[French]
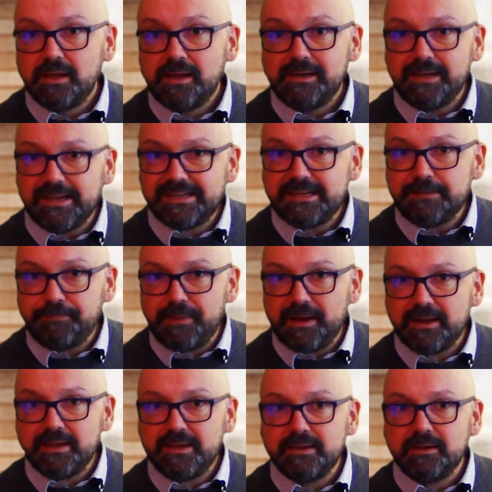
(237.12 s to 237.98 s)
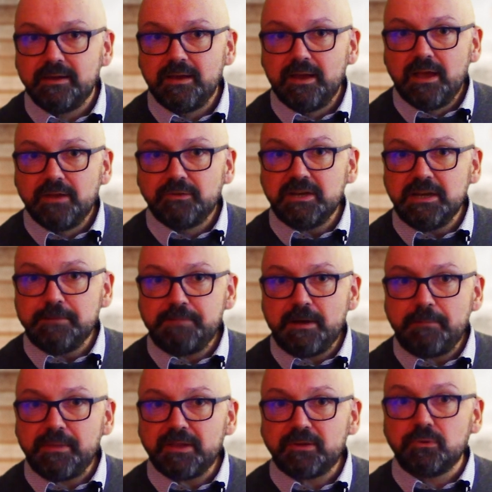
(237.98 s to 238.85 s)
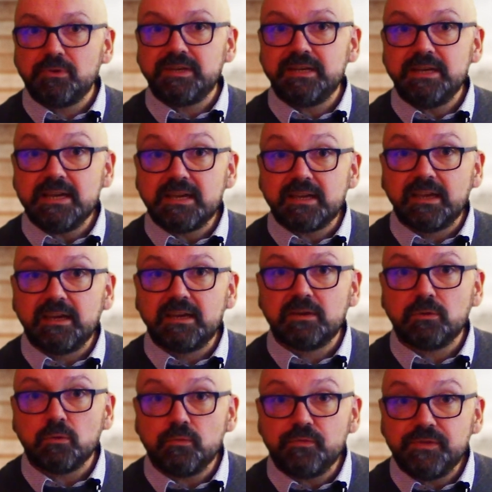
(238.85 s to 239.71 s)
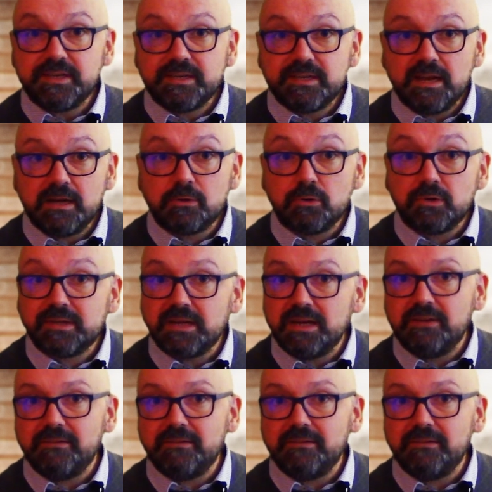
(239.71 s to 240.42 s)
Là, c'est pareil. Ce n'est pas parce que c'est écrit que c'est officiel que ça l'est